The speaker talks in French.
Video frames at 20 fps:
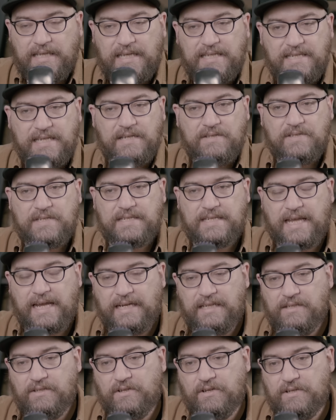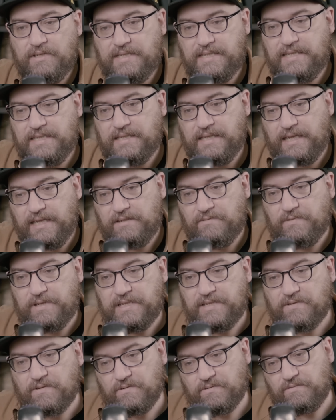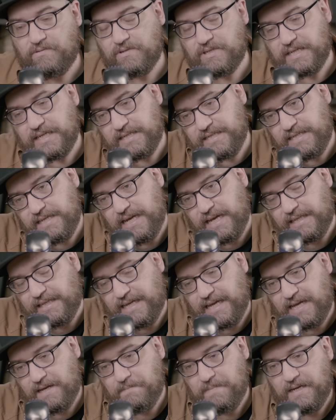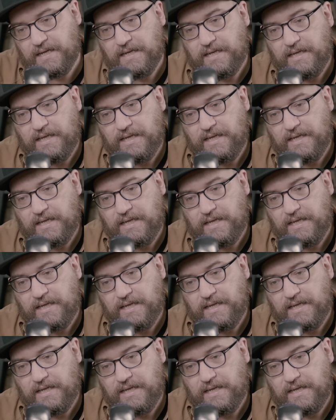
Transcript: Et c'est une scène de dîner où ils sont tous assis à table